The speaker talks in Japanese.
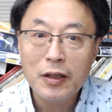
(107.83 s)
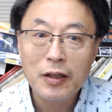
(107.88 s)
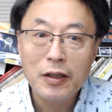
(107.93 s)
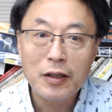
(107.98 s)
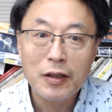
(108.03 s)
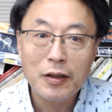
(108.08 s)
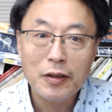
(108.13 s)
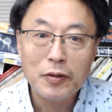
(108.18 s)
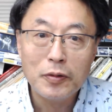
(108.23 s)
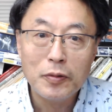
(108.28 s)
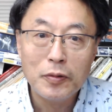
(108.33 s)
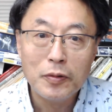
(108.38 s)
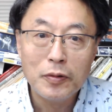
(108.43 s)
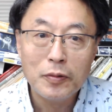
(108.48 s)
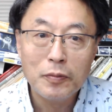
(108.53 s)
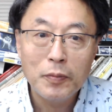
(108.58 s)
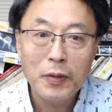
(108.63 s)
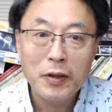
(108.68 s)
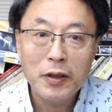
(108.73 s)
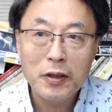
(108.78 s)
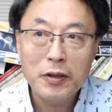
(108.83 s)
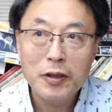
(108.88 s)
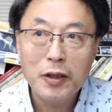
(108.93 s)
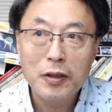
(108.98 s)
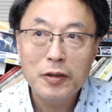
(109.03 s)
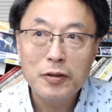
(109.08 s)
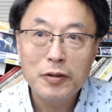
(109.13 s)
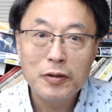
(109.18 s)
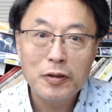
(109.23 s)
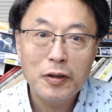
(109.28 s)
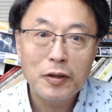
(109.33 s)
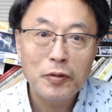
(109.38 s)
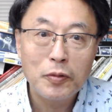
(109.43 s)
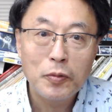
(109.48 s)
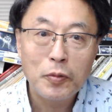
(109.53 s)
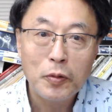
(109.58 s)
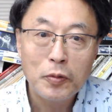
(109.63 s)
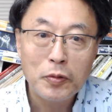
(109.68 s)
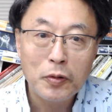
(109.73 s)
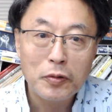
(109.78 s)
あのまあ、大体あの
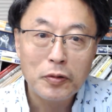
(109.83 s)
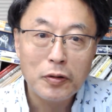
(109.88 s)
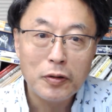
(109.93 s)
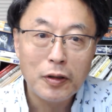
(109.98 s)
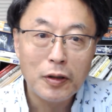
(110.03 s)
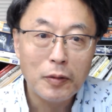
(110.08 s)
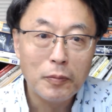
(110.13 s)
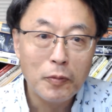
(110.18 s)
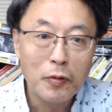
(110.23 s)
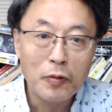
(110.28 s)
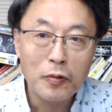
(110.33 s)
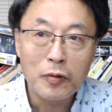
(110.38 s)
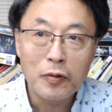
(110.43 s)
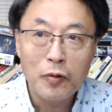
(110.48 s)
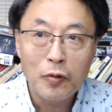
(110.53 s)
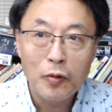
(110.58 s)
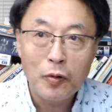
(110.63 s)
コードっていうのはもう